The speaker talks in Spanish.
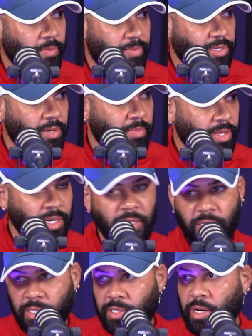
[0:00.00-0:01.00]
empecé a medir y
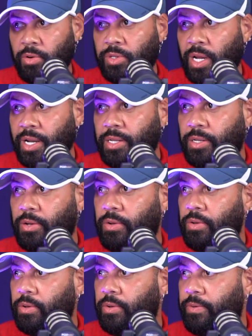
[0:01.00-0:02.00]
decir, tengo talento.
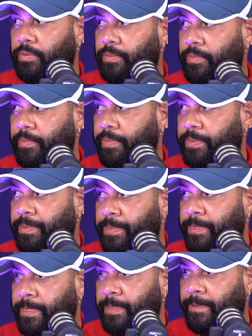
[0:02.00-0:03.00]
Bueno,